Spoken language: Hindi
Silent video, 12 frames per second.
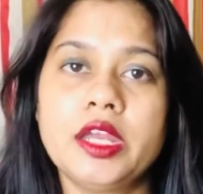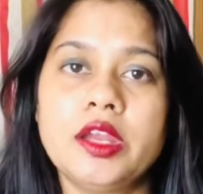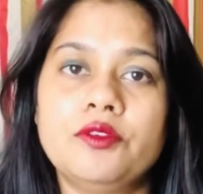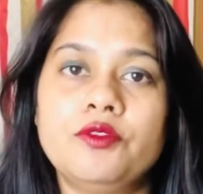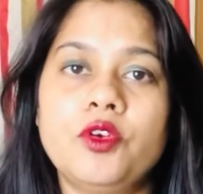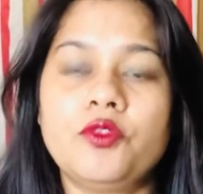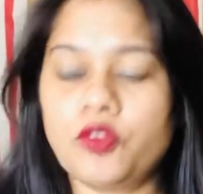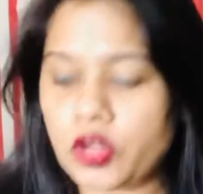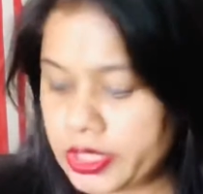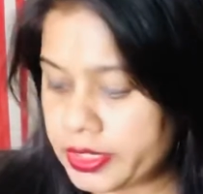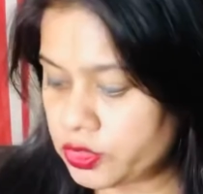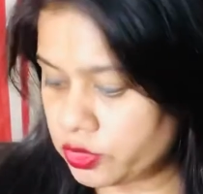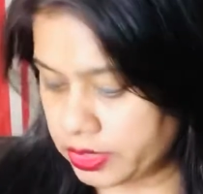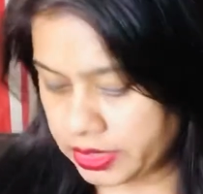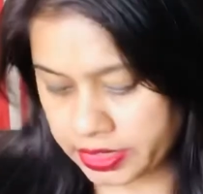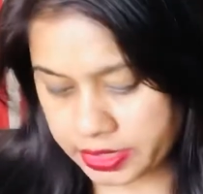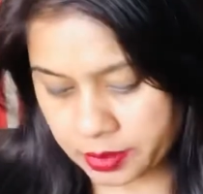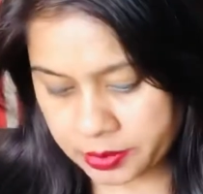वो वॉलनट ऑयल की
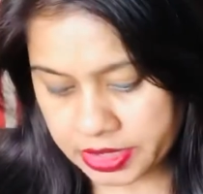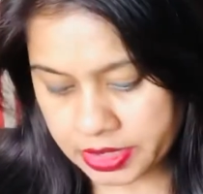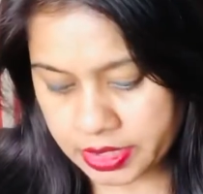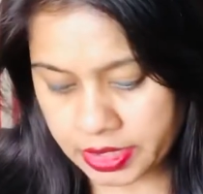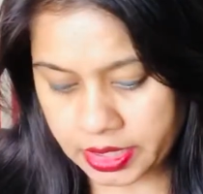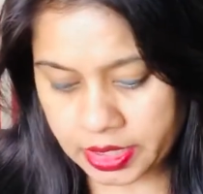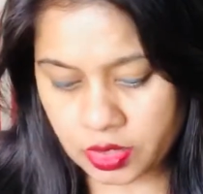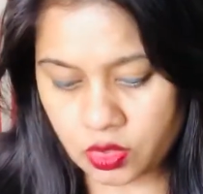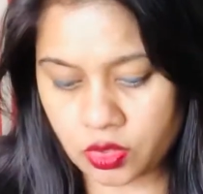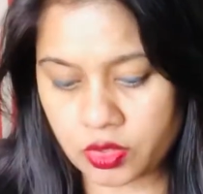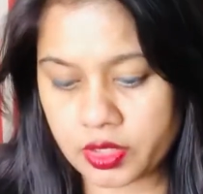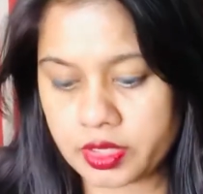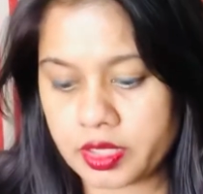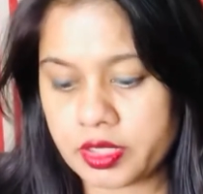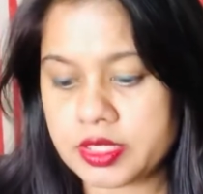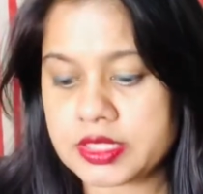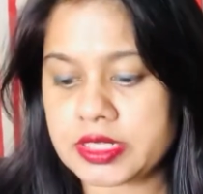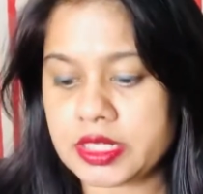रेमेडी है और
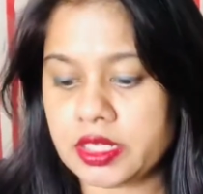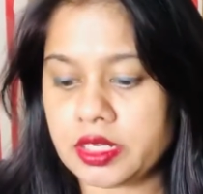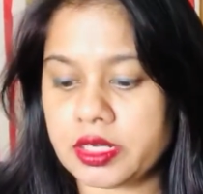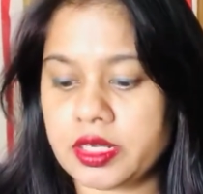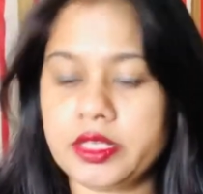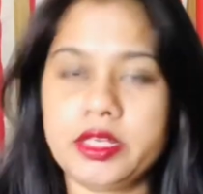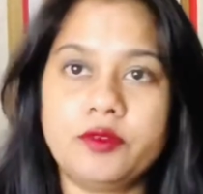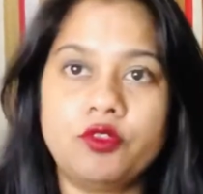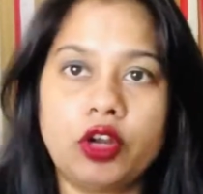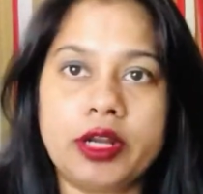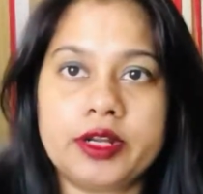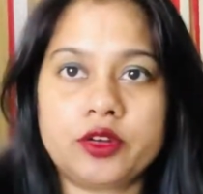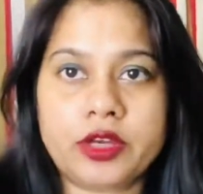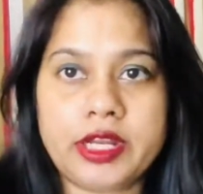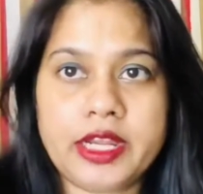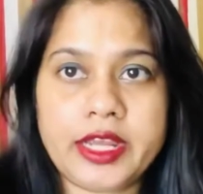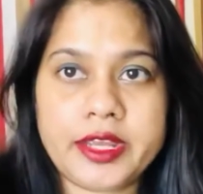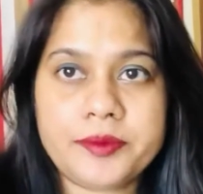इस तरीके का ये वॉलनट ऑयल है